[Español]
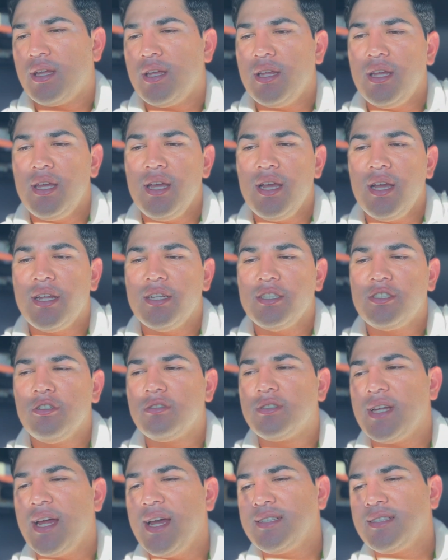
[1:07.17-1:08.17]

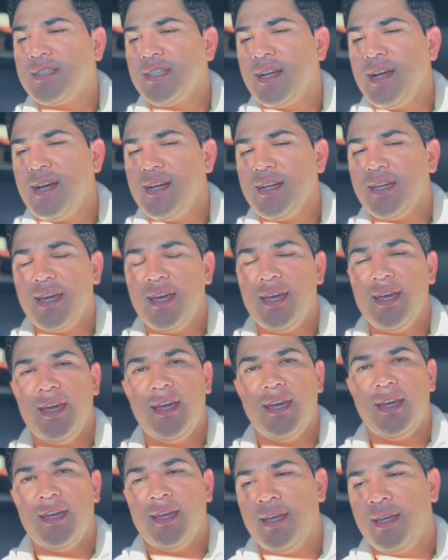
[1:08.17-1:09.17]
Ingresos extra
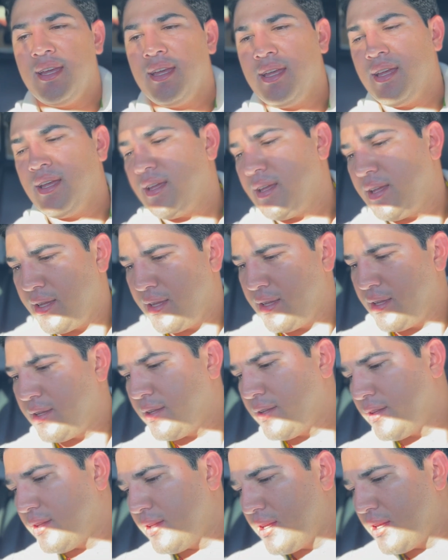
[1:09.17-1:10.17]
que...
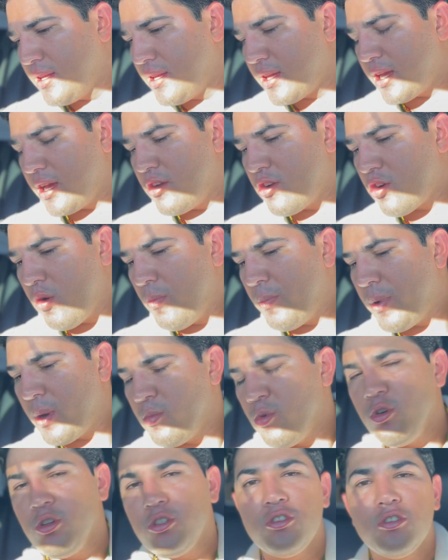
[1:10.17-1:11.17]
Que no ocupan
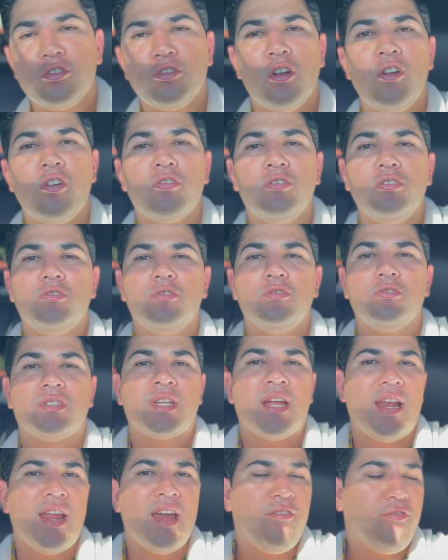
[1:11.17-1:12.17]
mucho, solo con sus
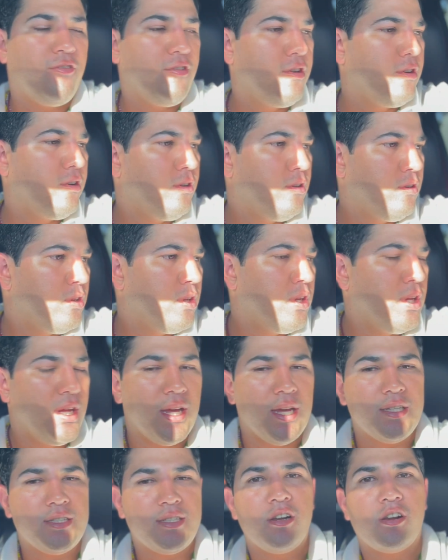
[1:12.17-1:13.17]
teléfonos
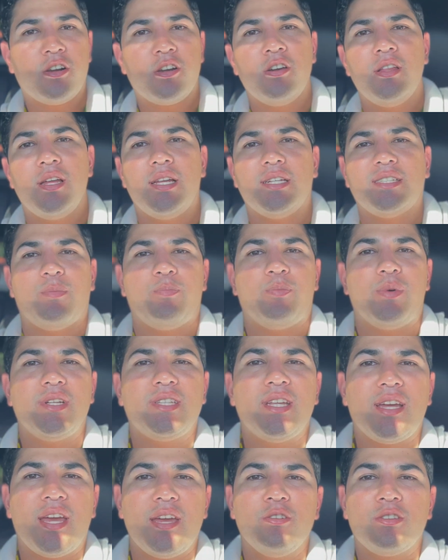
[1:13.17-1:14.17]
Es el reo de las
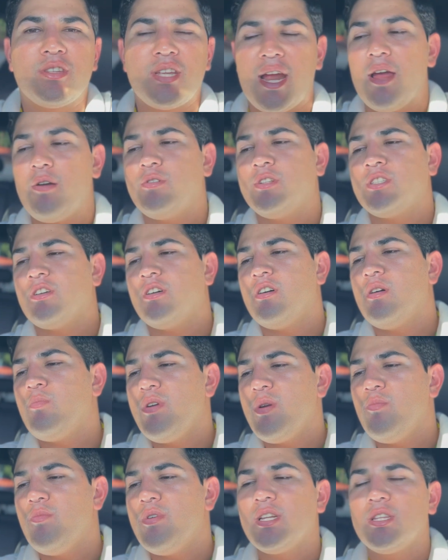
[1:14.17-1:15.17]
apuestas que yo traigo estado muy
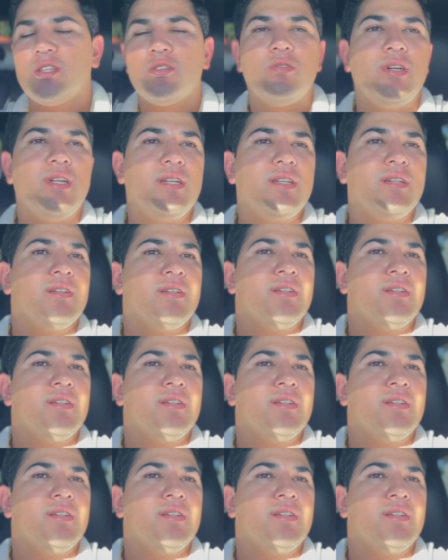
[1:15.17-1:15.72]
muerto en